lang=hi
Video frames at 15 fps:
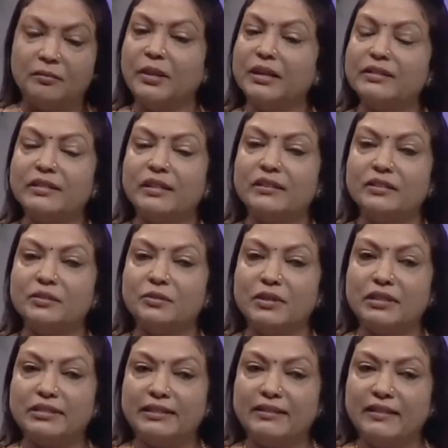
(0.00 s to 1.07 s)
मेरी
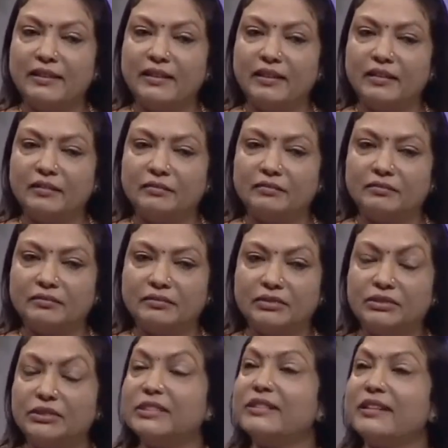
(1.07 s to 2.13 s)
शादीशुदा ज़िंदगी
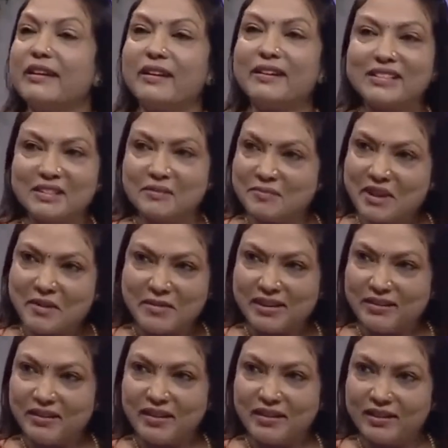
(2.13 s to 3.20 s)
जिस तरह का सपना
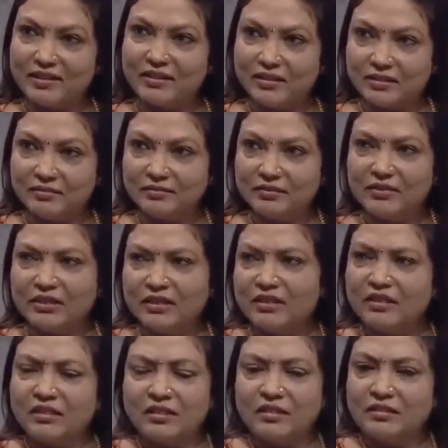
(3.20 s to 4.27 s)
मैंने देखा था
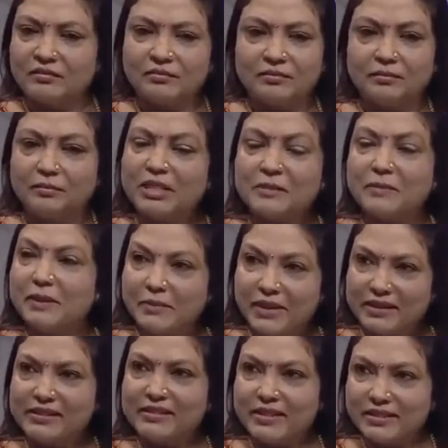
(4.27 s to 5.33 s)
बचपन में
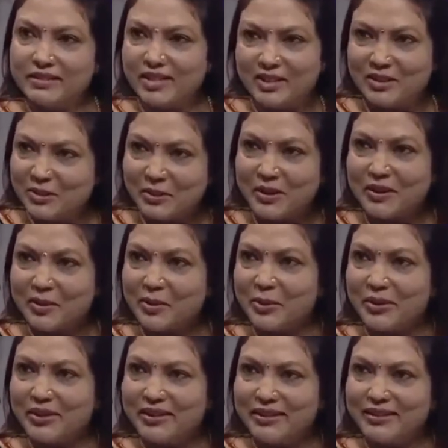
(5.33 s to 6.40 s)
ही सही शादी तो खैर हो
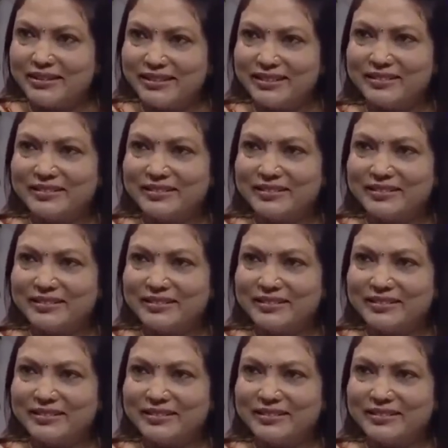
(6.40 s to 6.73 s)
ही गई थी